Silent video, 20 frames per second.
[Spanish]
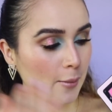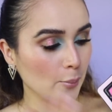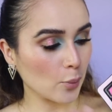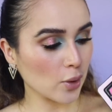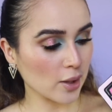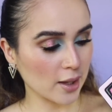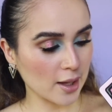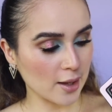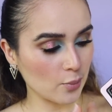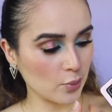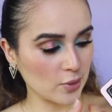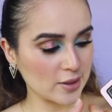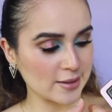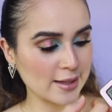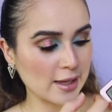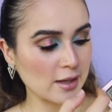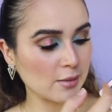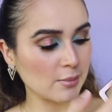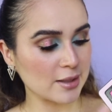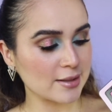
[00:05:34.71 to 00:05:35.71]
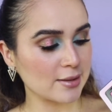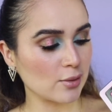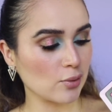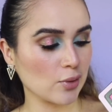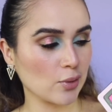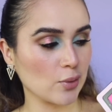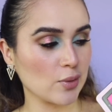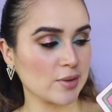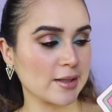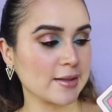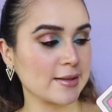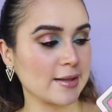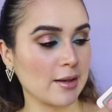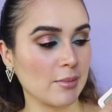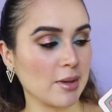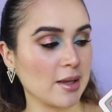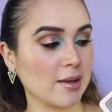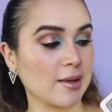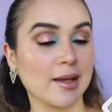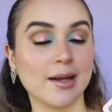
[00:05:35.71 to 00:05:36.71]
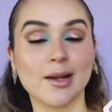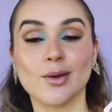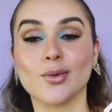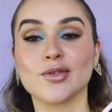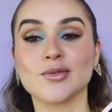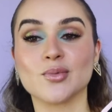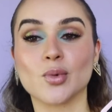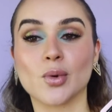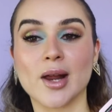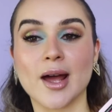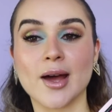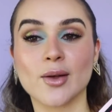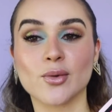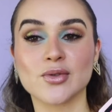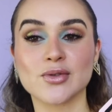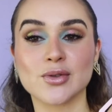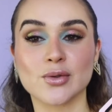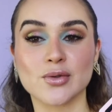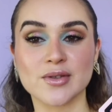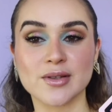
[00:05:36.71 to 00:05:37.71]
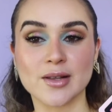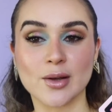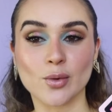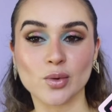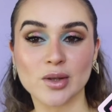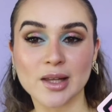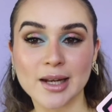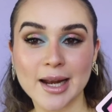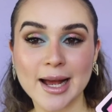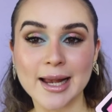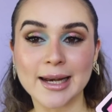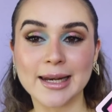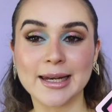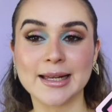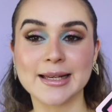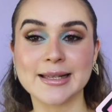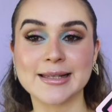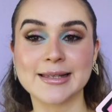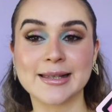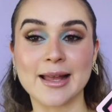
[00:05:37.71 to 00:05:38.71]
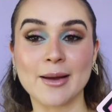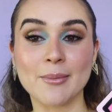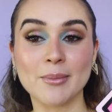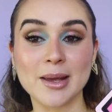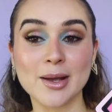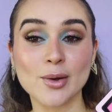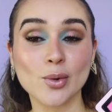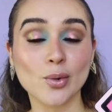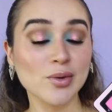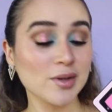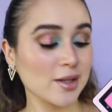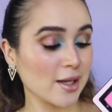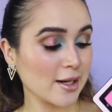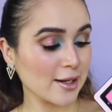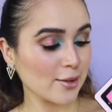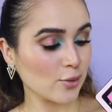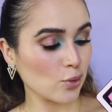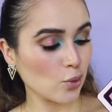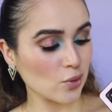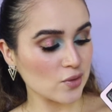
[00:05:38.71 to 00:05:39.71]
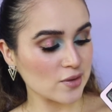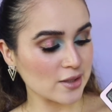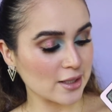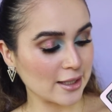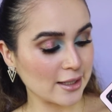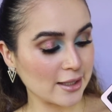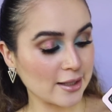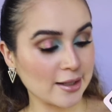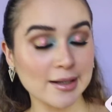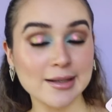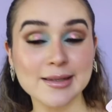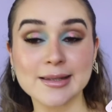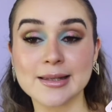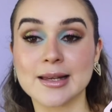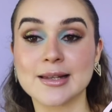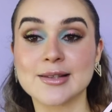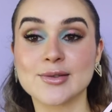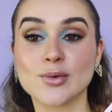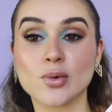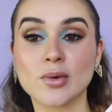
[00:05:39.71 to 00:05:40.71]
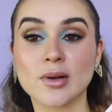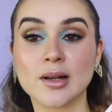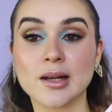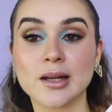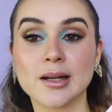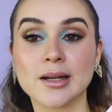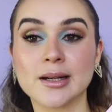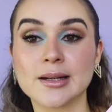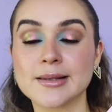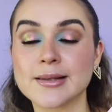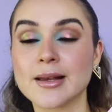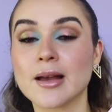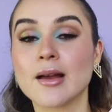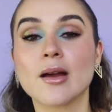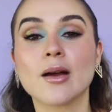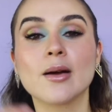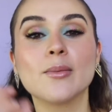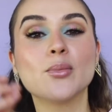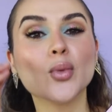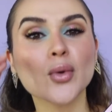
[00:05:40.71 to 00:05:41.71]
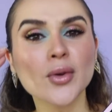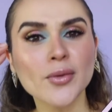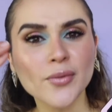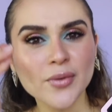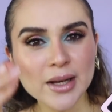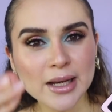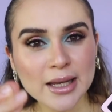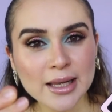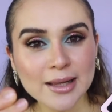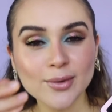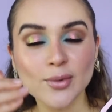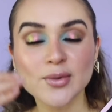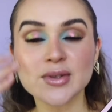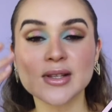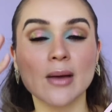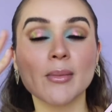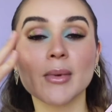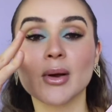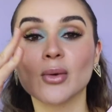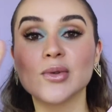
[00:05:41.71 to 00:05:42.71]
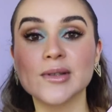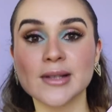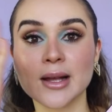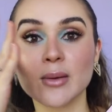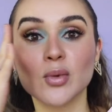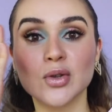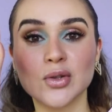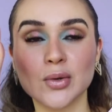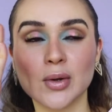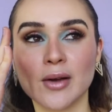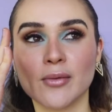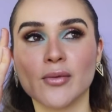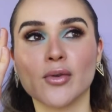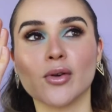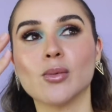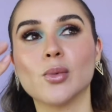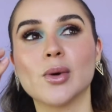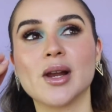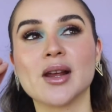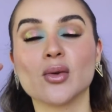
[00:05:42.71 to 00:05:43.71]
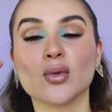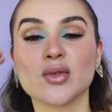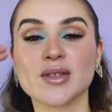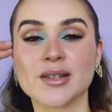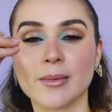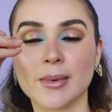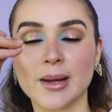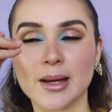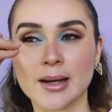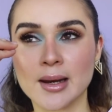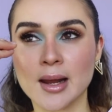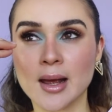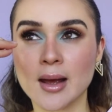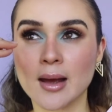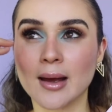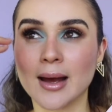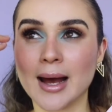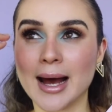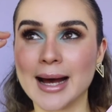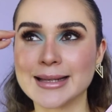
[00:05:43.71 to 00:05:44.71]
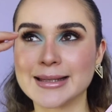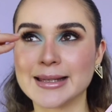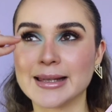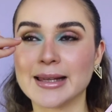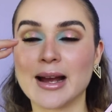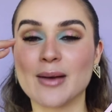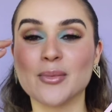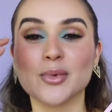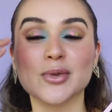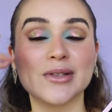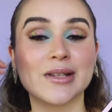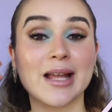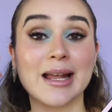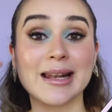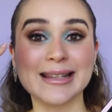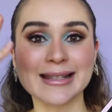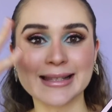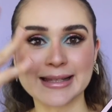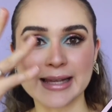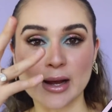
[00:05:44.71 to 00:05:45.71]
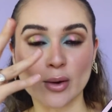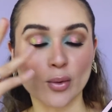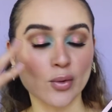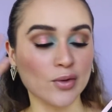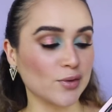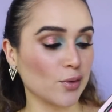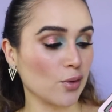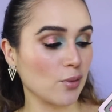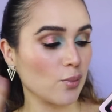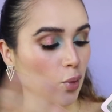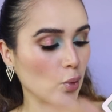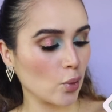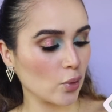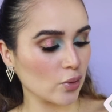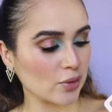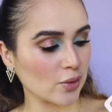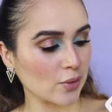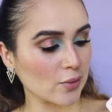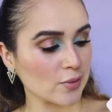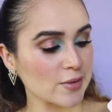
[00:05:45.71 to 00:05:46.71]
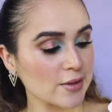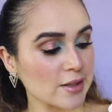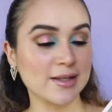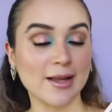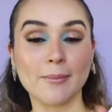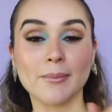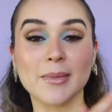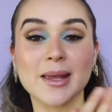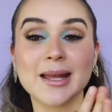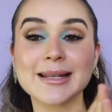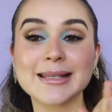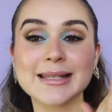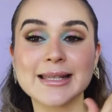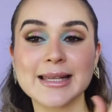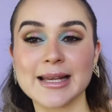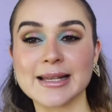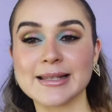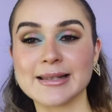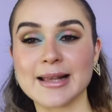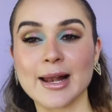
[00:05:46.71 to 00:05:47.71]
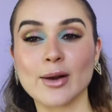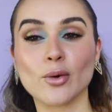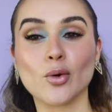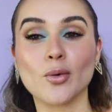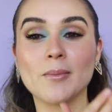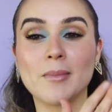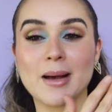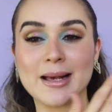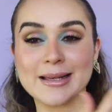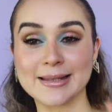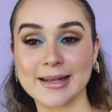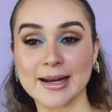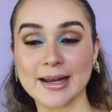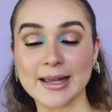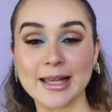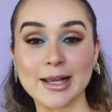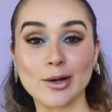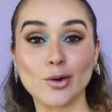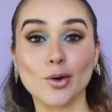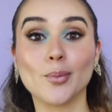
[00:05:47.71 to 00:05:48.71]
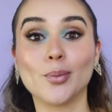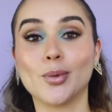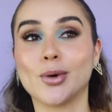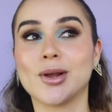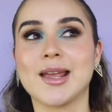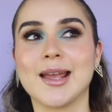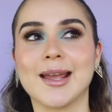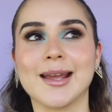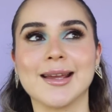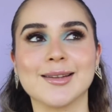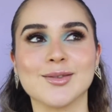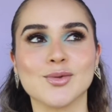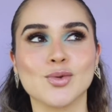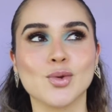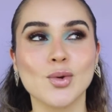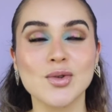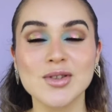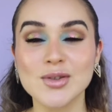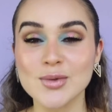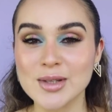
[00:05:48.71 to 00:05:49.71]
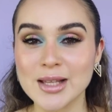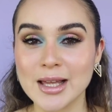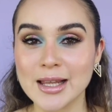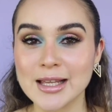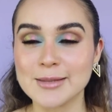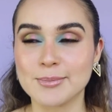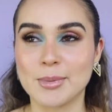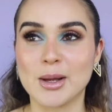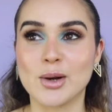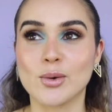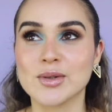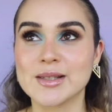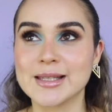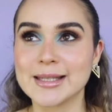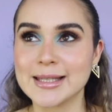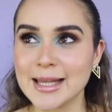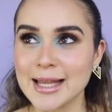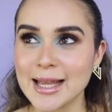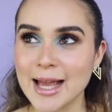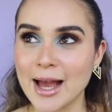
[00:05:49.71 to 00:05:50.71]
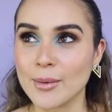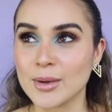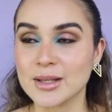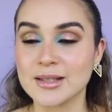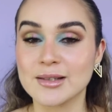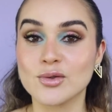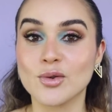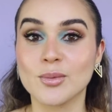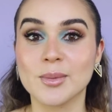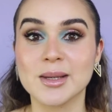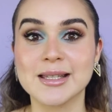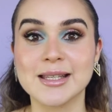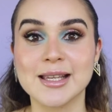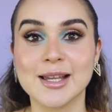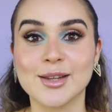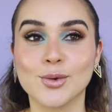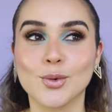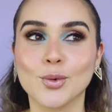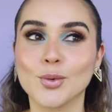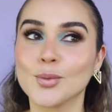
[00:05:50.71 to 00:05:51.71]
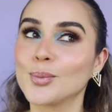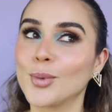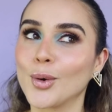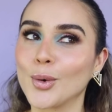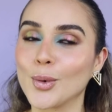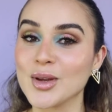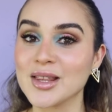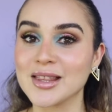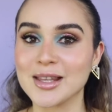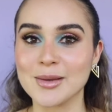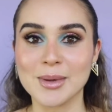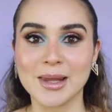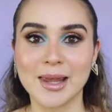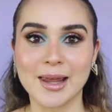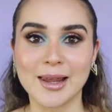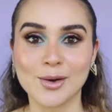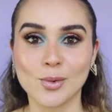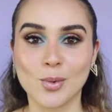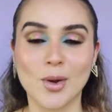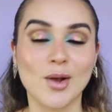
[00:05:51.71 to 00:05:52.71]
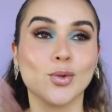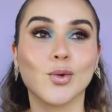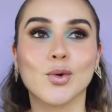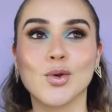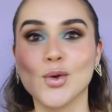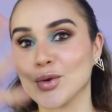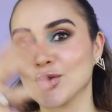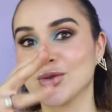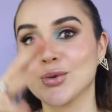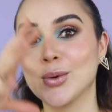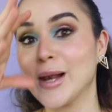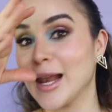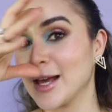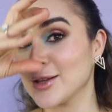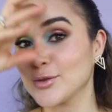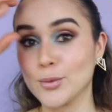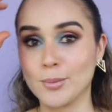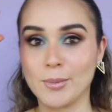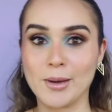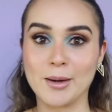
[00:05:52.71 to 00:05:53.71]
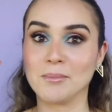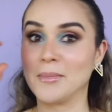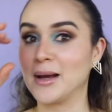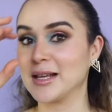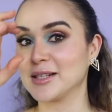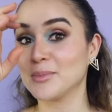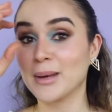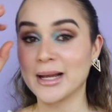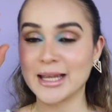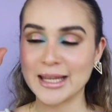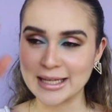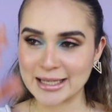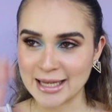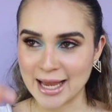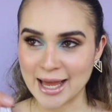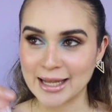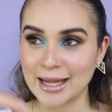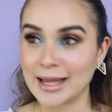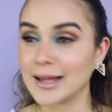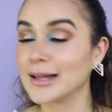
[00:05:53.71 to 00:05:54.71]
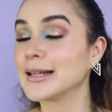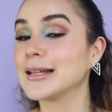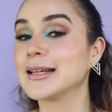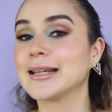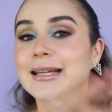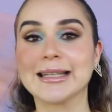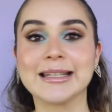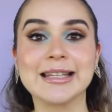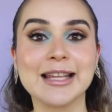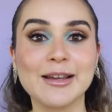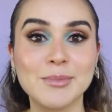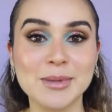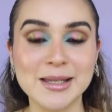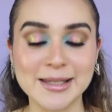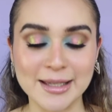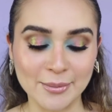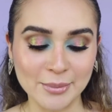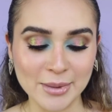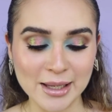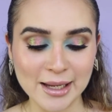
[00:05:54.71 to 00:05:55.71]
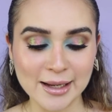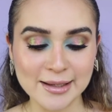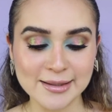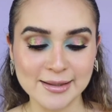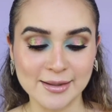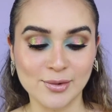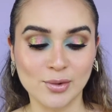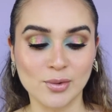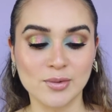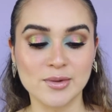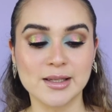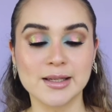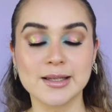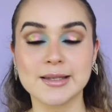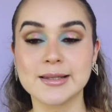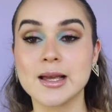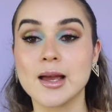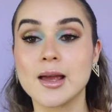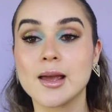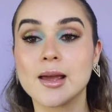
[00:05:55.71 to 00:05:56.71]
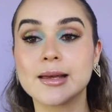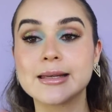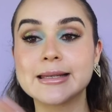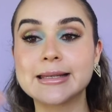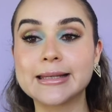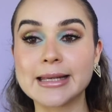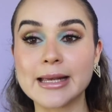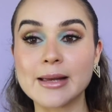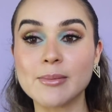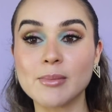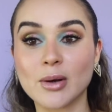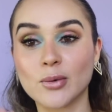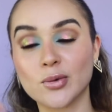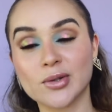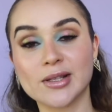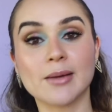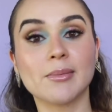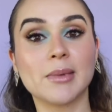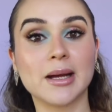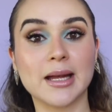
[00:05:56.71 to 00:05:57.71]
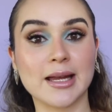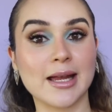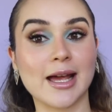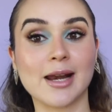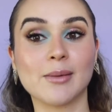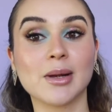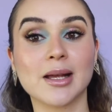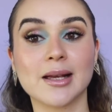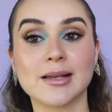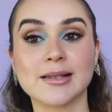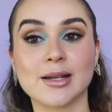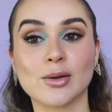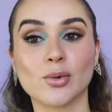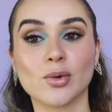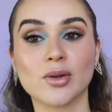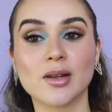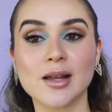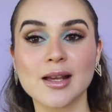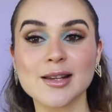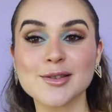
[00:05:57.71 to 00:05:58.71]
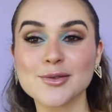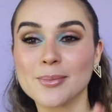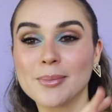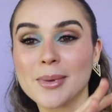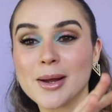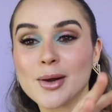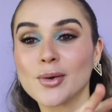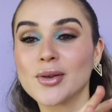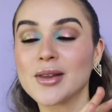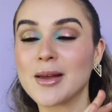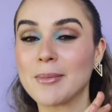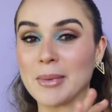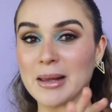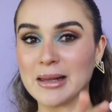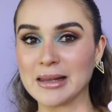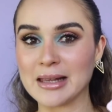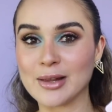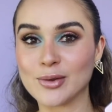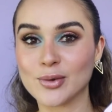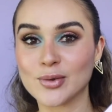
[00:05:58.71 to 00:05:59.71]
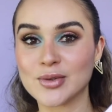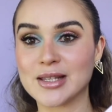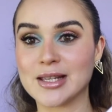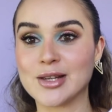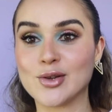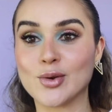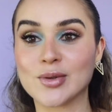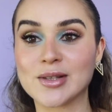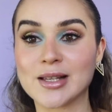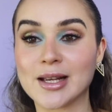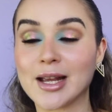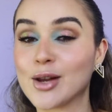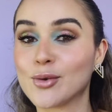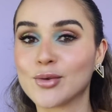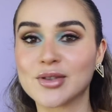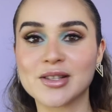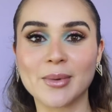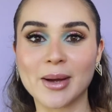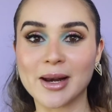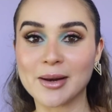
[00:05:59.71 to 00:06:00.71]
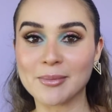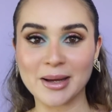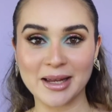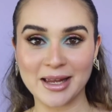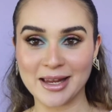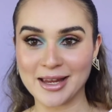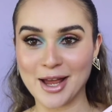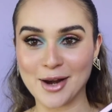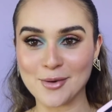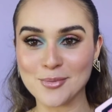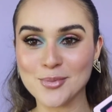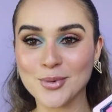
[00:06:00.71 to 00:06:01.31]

porque pues además de los rosas también tiene los morados, los neutrales, también contiene dos glitters que son glitters muy finitos que me gusta mucho la fórmula, no se ven así digamos tan secos como otros. También si sí es algo más tranquilo porque no sé ustedes, pero sí a veces yo me siento un poco intimidada cuando yo soy la super más maquillada de mis amigas entonces sí me gusta maquillarme que se note y eso, pero dependiendo si yo sé que no se van a maquillar